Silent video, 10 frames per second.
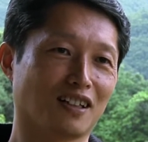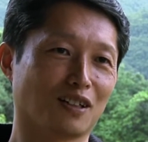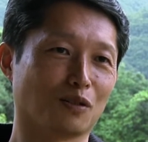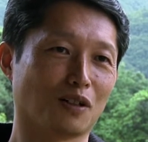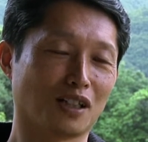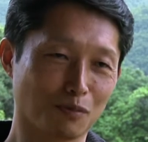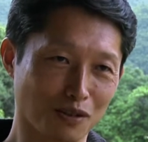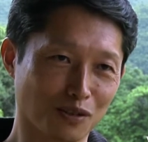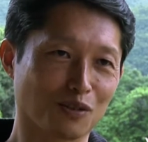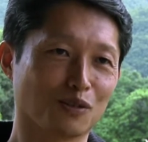あの始め
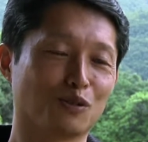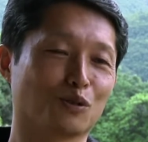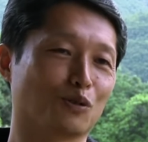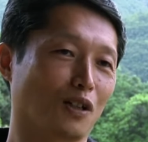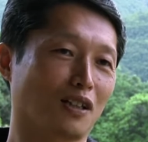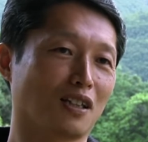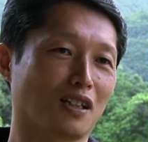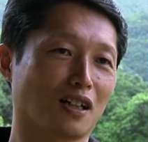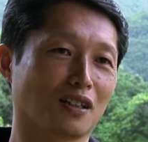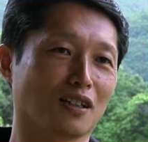るということをやってい
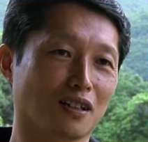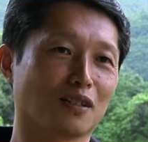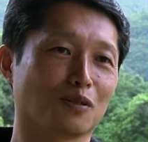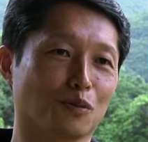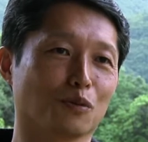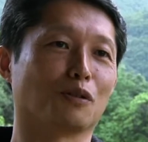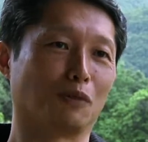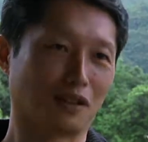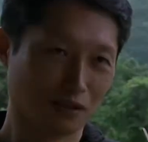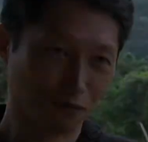ただけたらなと思ってます。